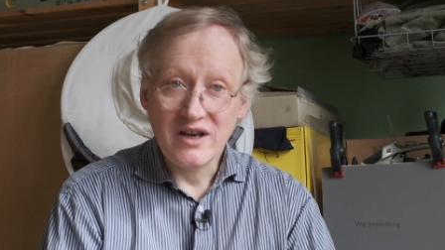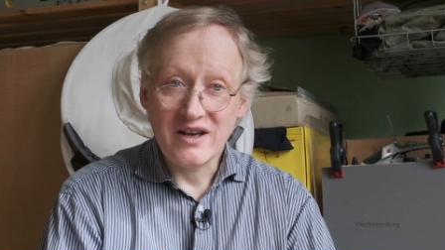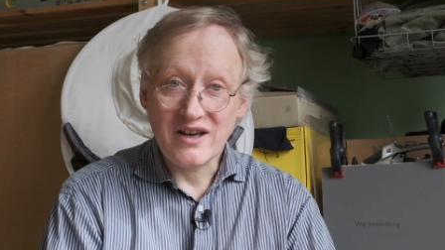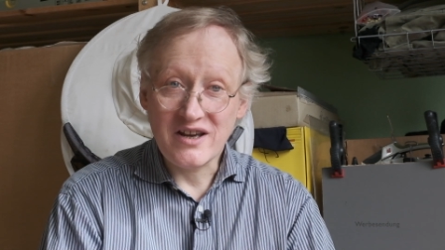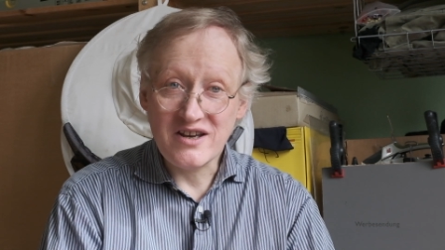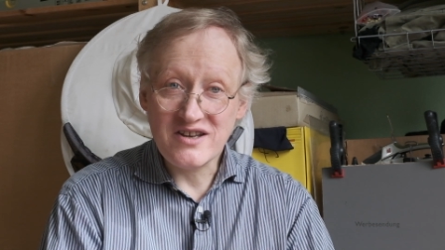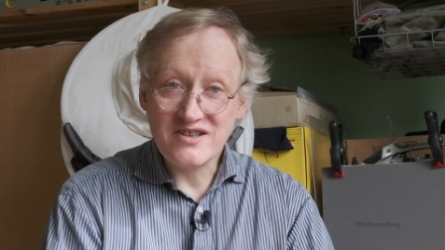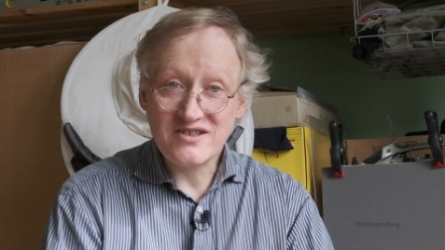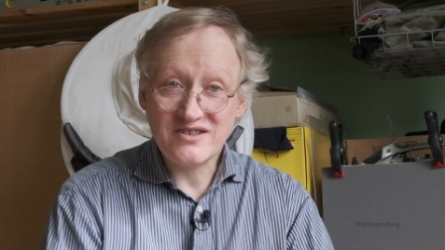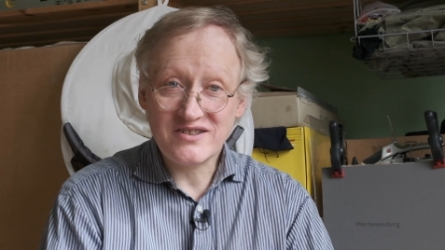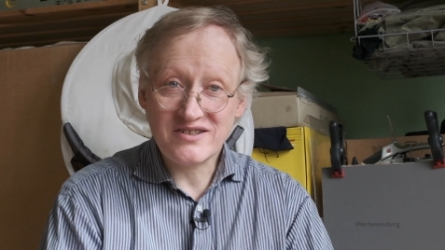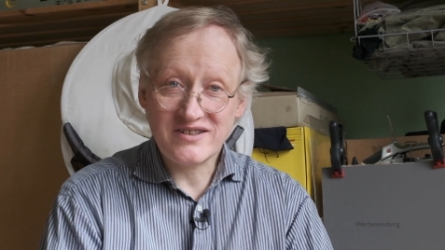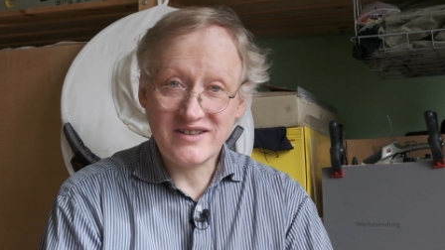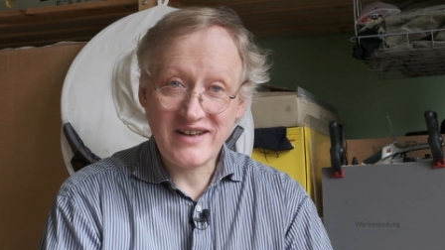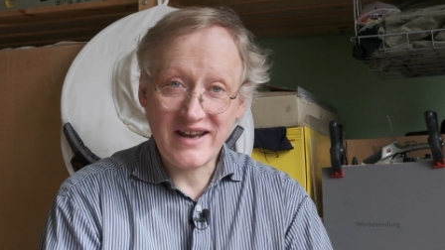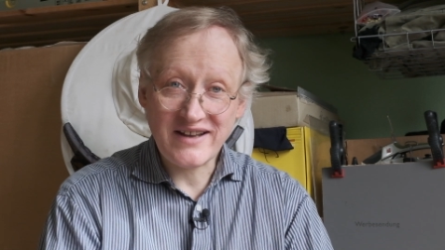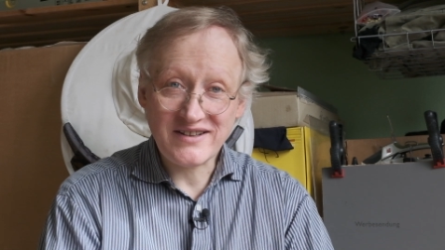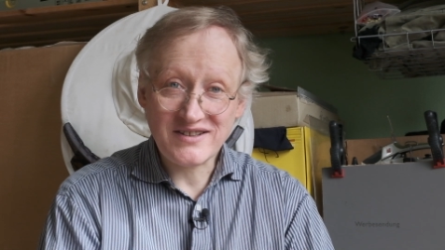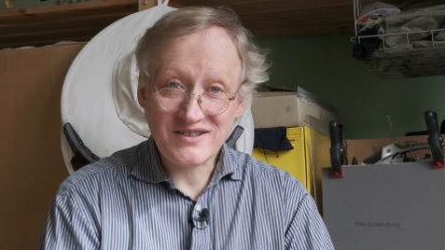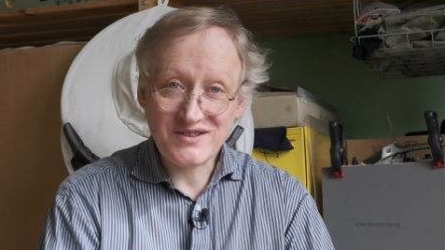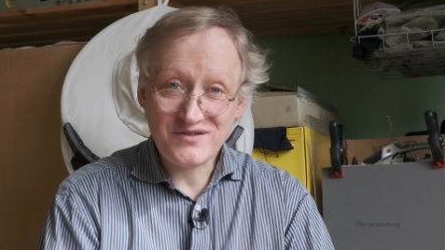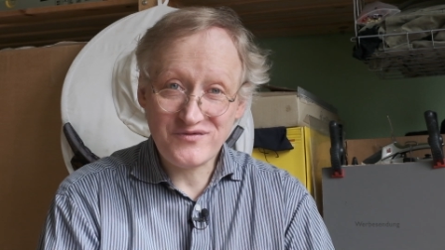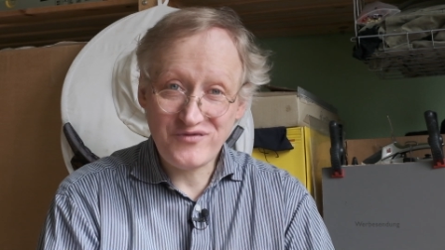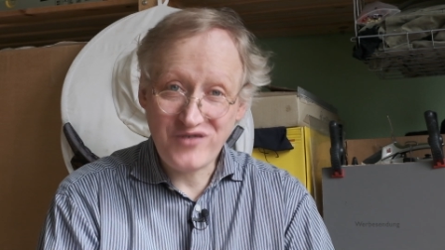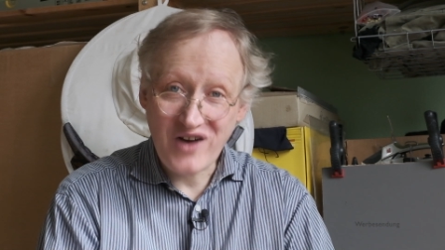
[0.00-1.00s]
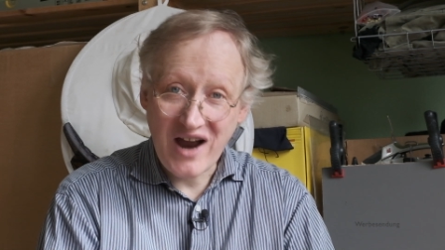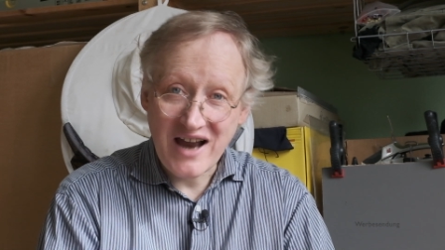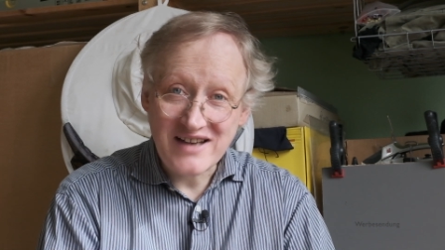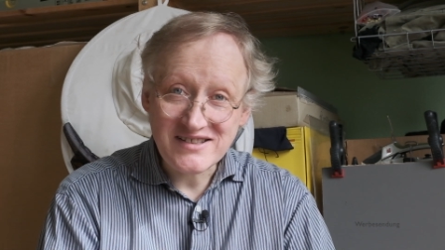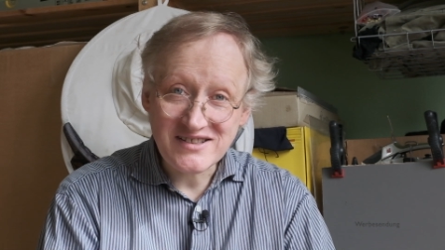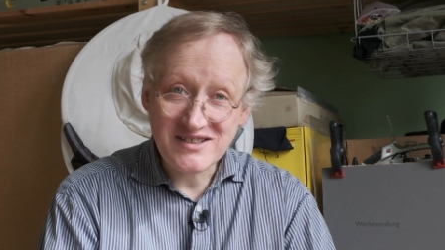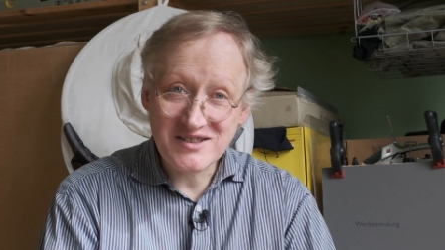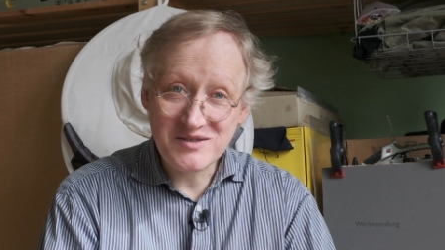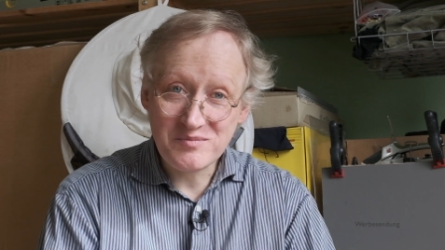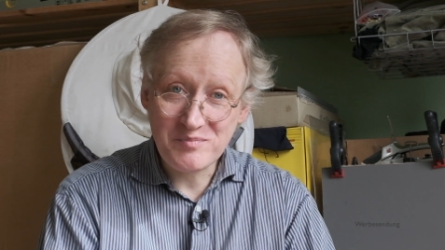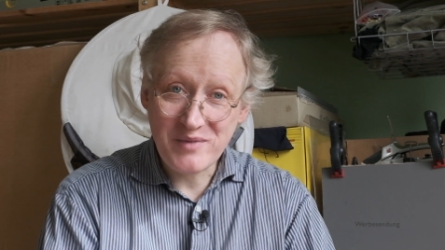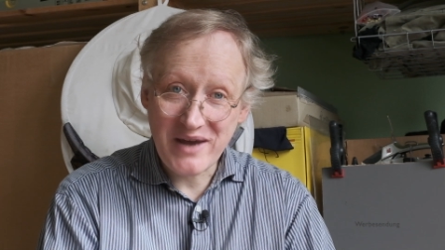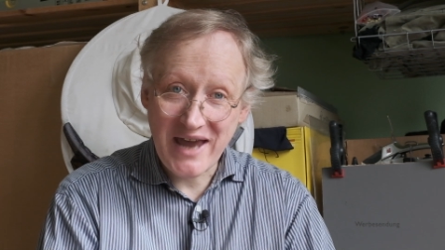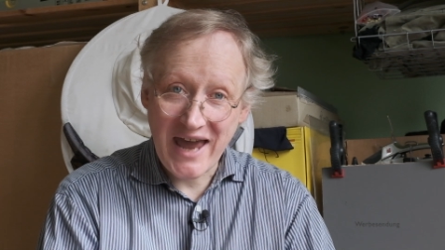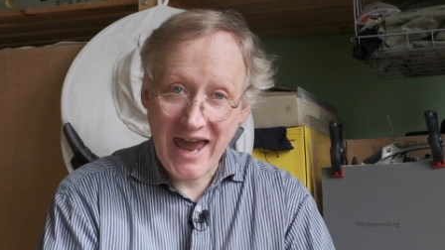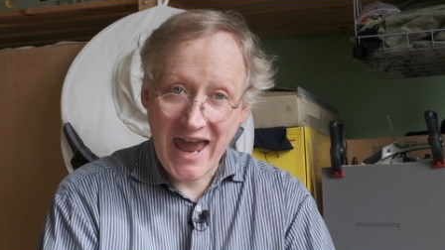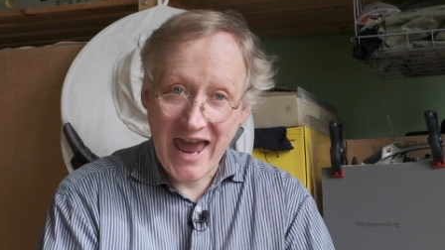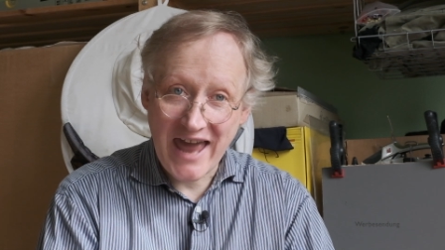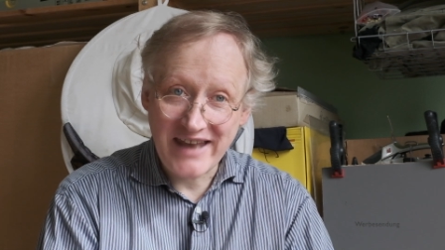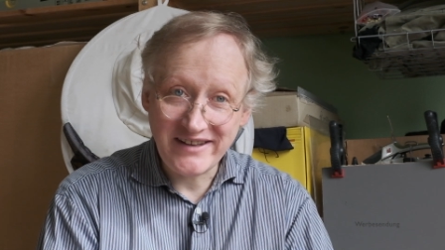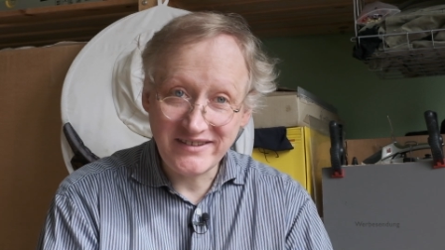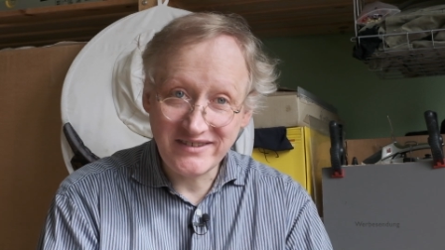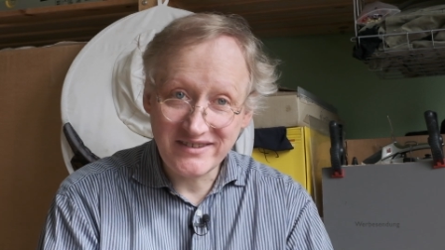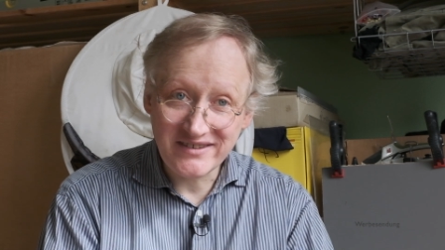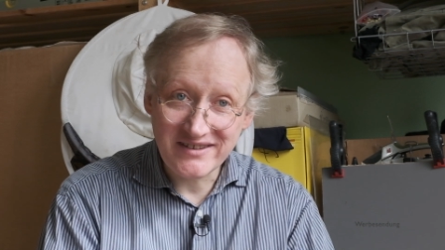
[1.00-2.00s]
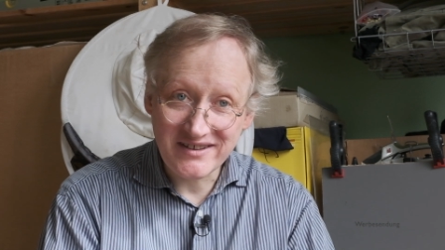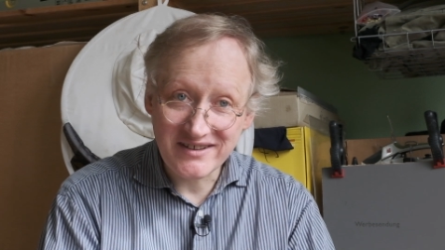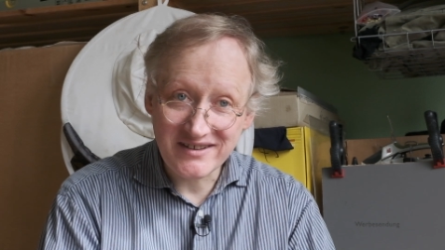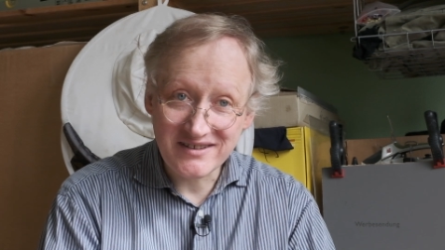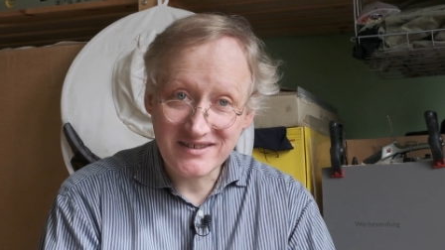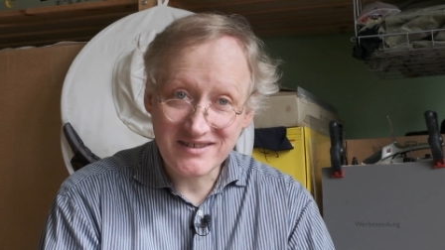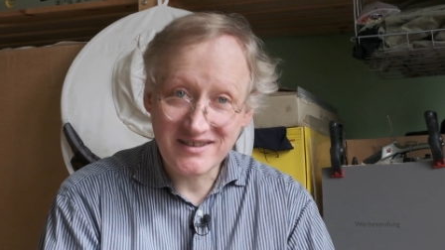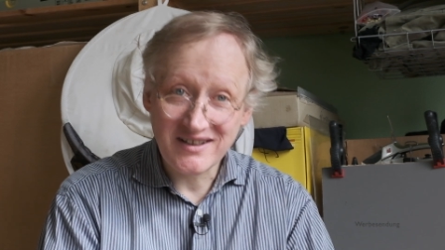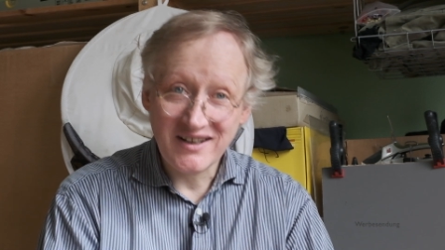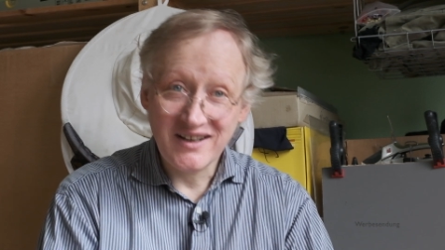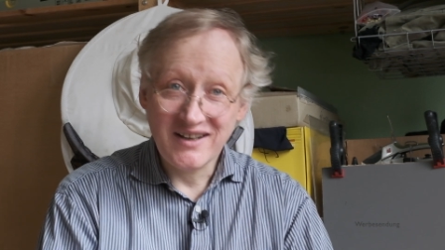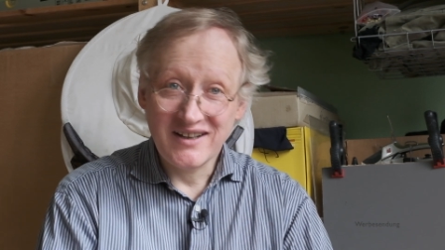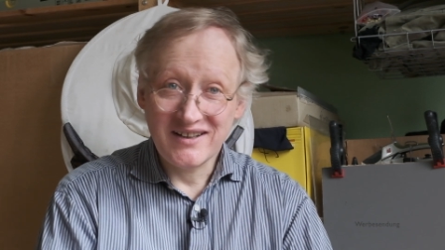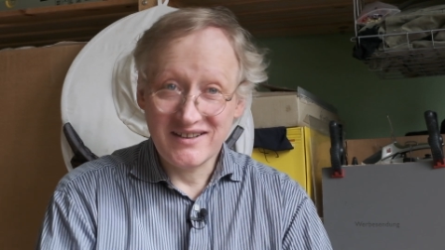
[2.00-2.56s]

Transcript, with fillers: ist jetzt fast beendet,